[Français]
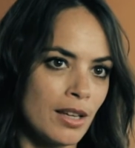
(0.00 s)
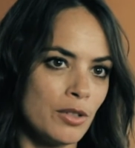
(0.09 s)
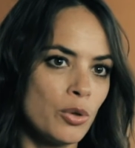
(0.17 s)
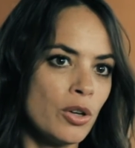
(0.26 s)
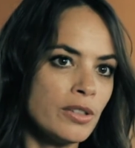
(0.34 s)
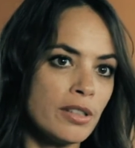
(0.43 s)

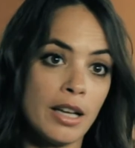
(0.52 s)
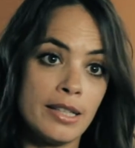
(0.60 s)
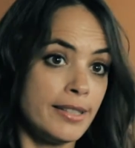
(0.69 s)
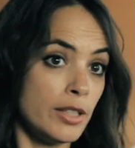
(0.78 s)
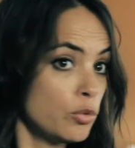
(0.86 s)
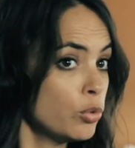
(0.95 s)
Donc, quand
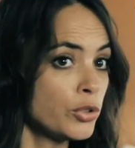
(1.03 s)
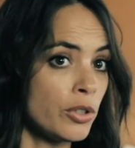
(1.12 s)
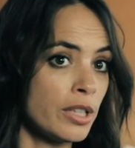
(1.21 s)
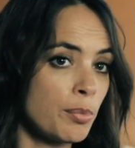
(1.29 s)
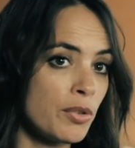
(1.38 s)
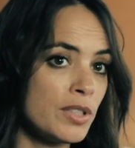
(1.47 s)
elles étaient tout le temps
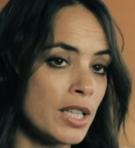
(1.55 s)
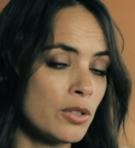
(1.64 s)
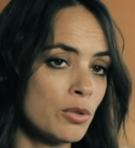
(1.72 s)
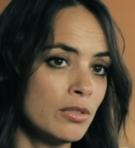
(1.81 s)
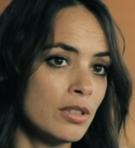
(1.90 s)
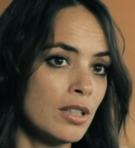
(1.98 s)
en
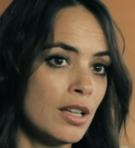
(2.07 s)
improvisation,